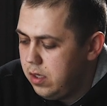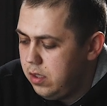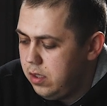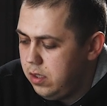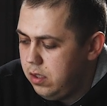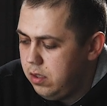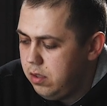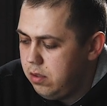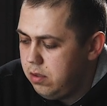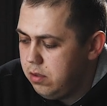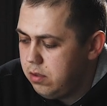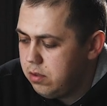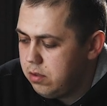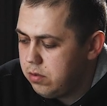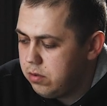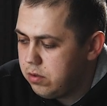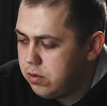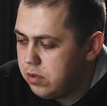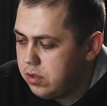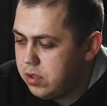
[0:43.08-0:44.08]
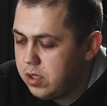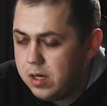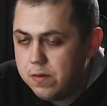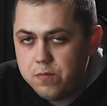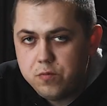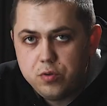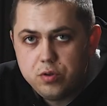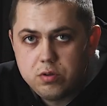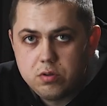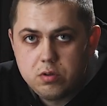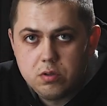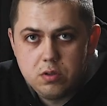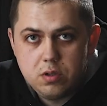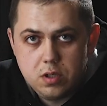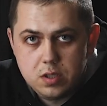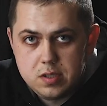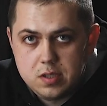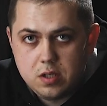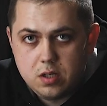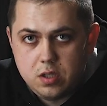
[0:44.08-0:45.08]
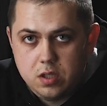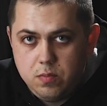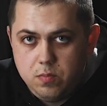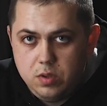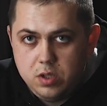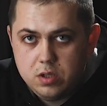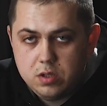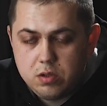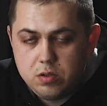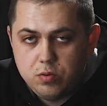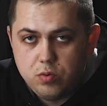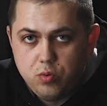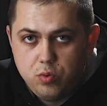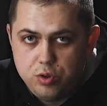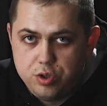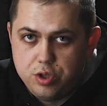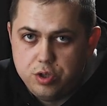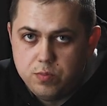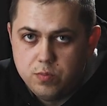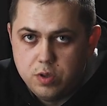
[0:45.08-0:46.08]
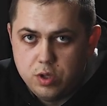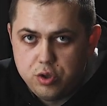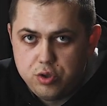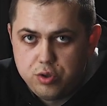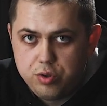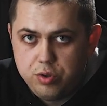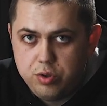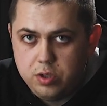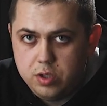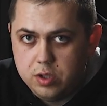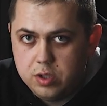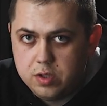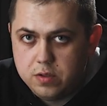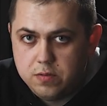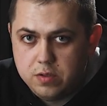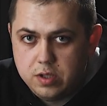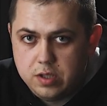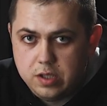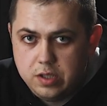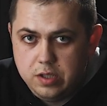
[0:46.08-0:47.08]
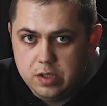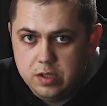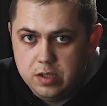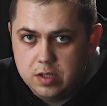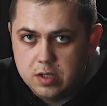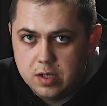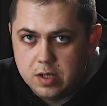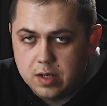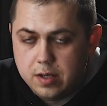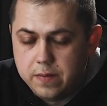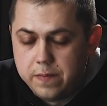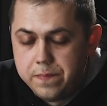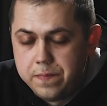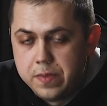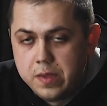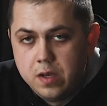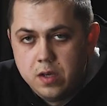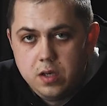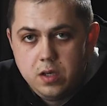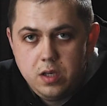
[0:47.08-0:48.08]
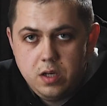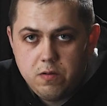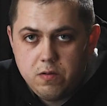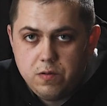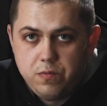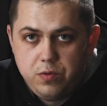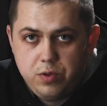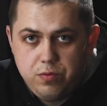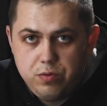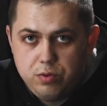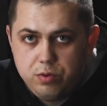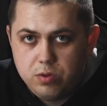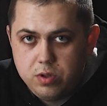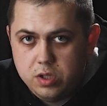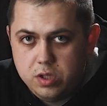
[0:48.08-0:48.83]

И там вот ассортимент очень большой этого коньяка. Я вам выведу